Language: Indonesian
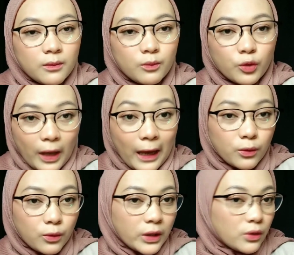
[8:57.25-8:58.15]
muka
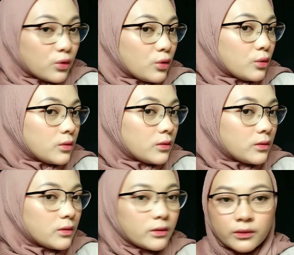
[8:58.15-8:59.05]
aku gitu
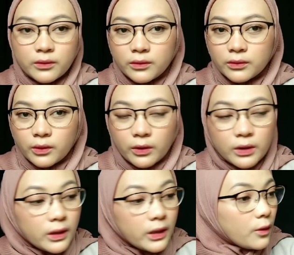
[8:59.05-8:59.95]
tuh
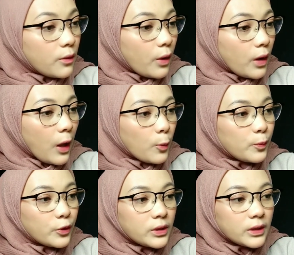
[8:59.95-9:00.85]

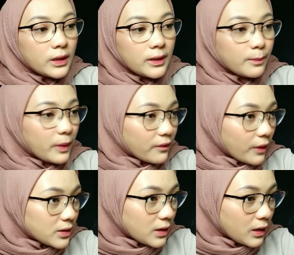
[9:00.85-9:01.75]
walaupun
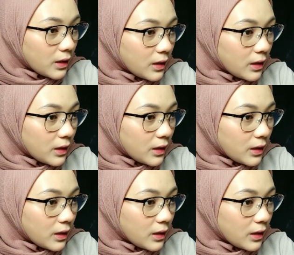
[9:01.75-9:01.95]
imperfection